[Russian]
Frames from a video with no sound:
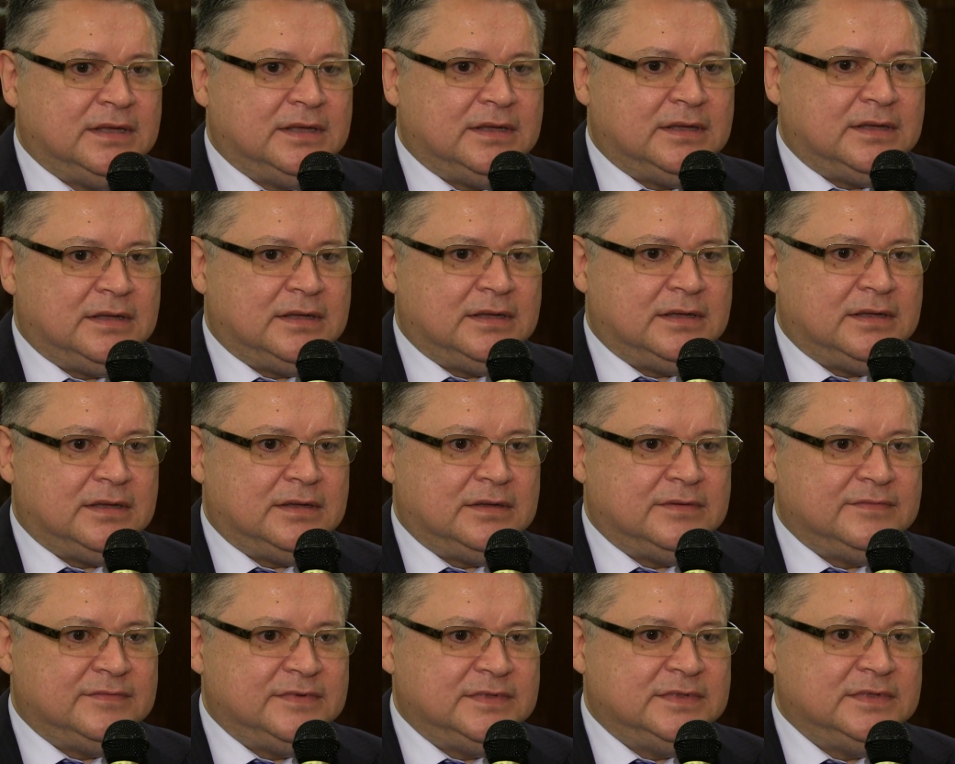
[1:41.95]

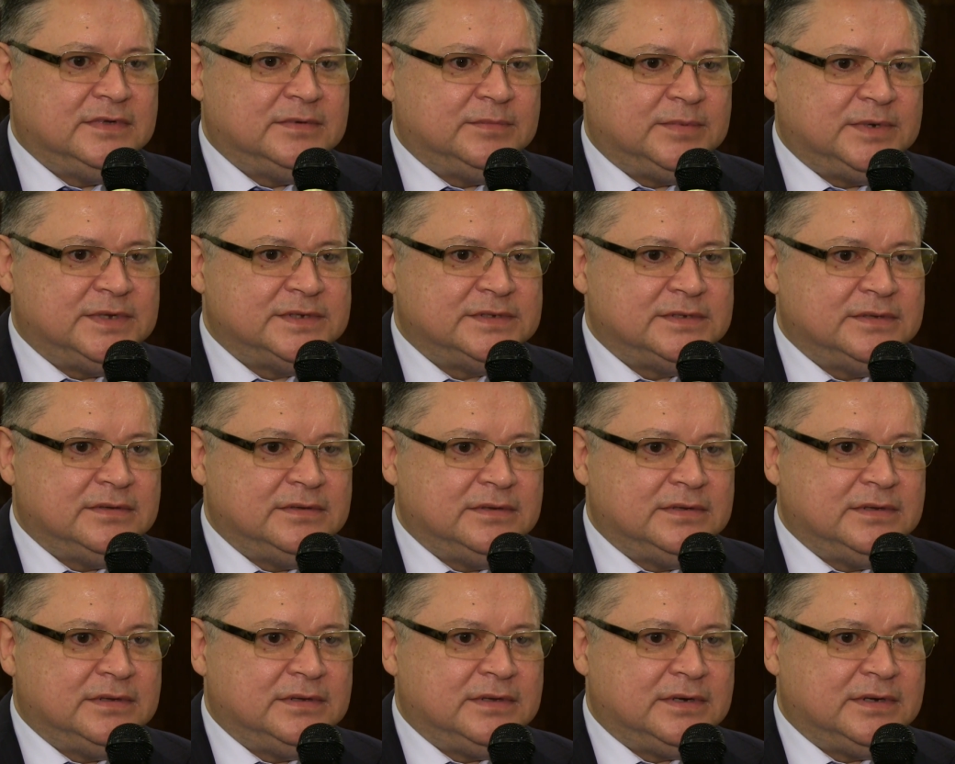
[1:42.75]
а, видных
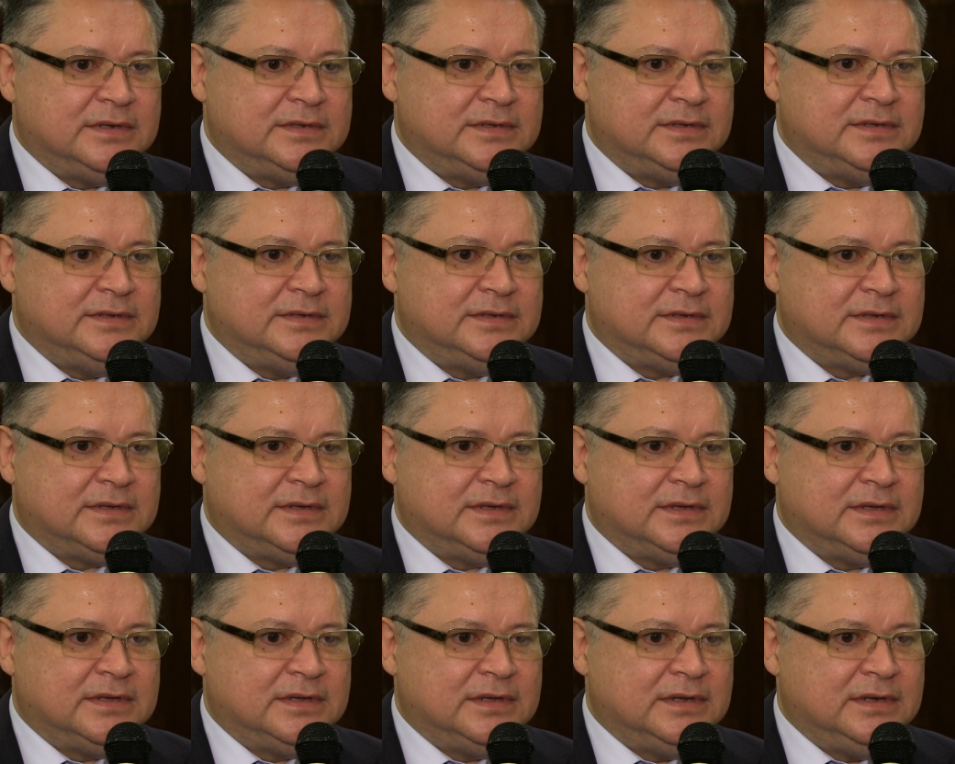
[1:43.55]
представителей
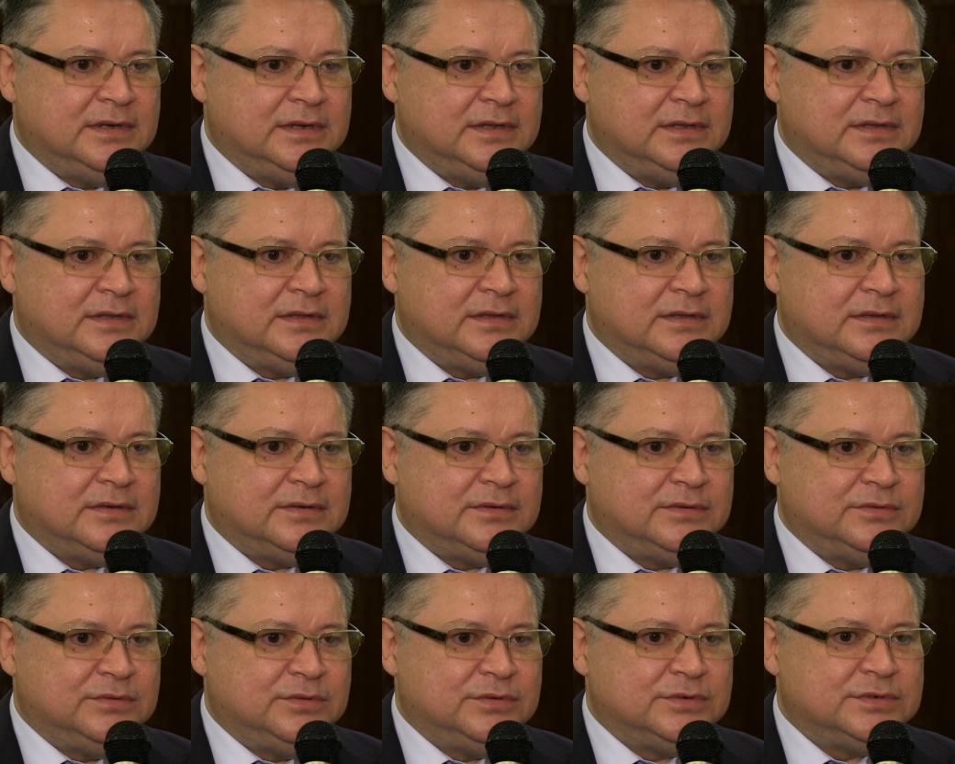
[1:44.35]
российской элиты,
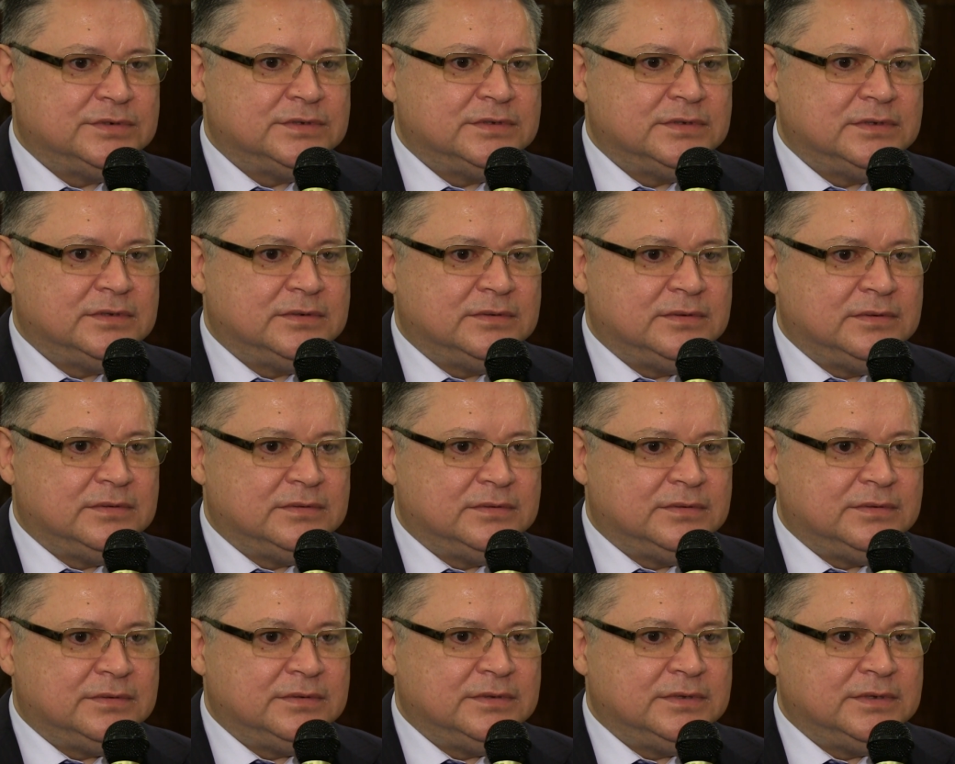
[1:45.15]
художественной,
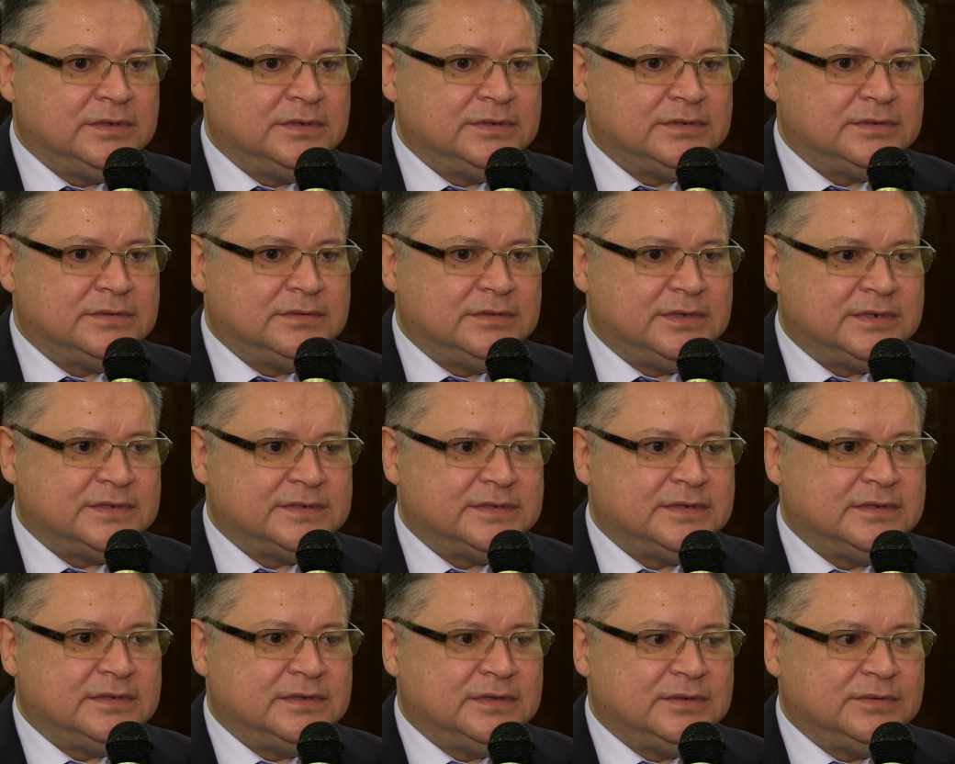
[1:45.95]
культурной,
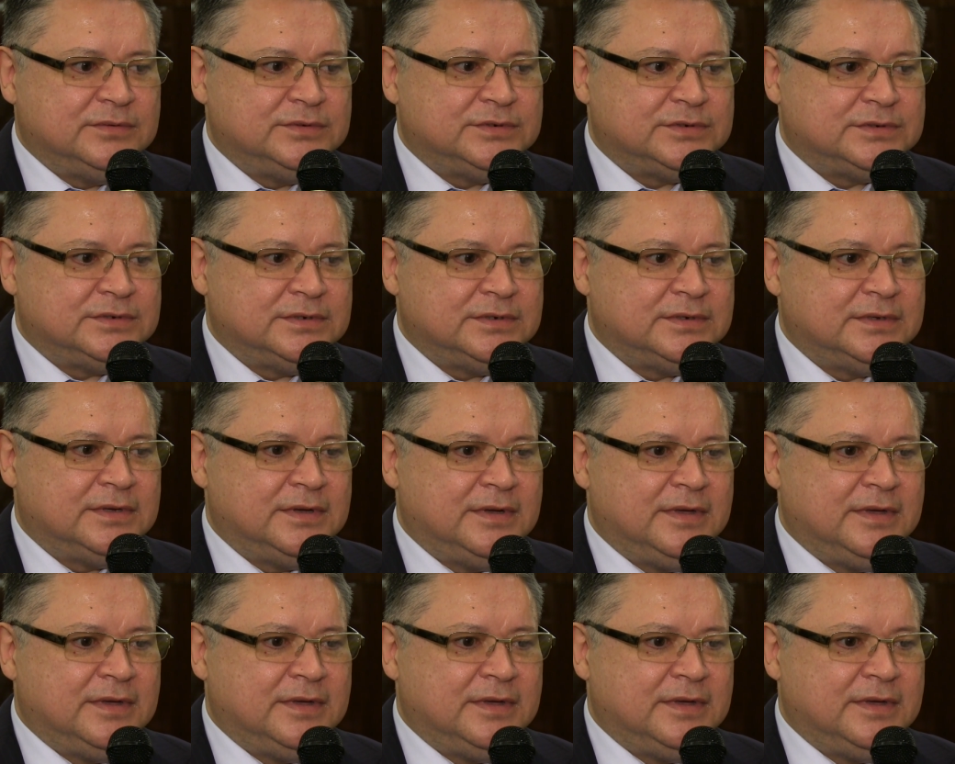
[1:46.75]
государственной, научной.